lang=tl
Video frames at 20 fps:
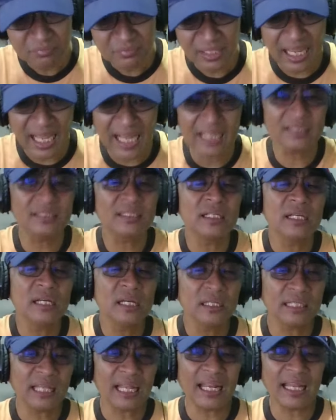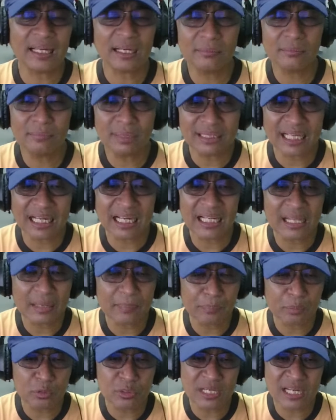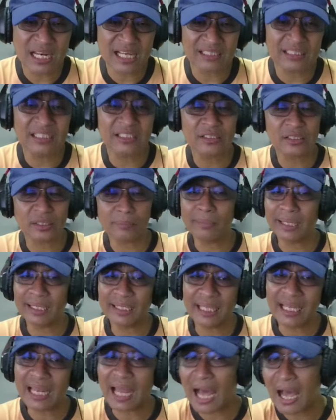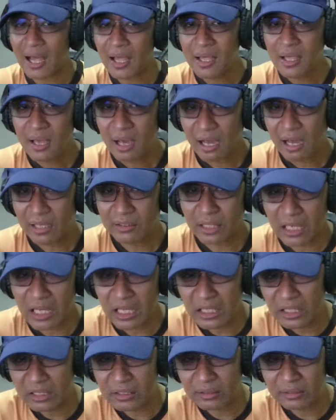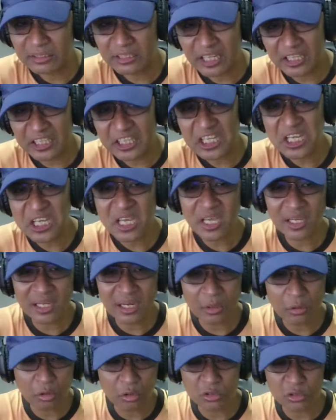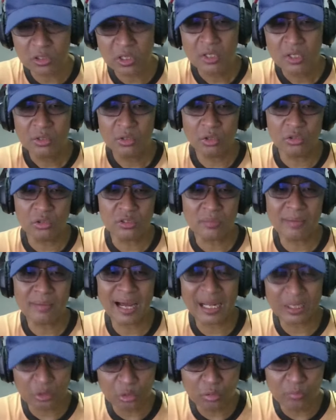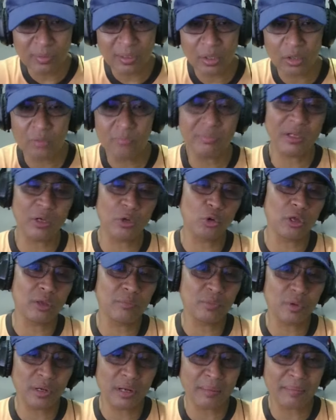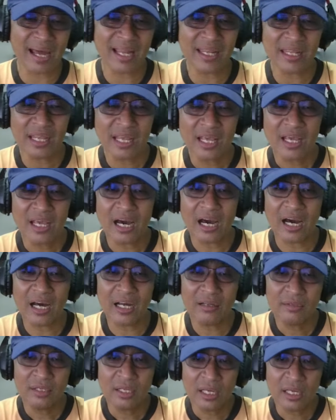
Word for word: At talagang matagal na po sila diyan sa Maynila ay talaga nang naghihikahos no sa mga numero. Biruin mo naman, ha?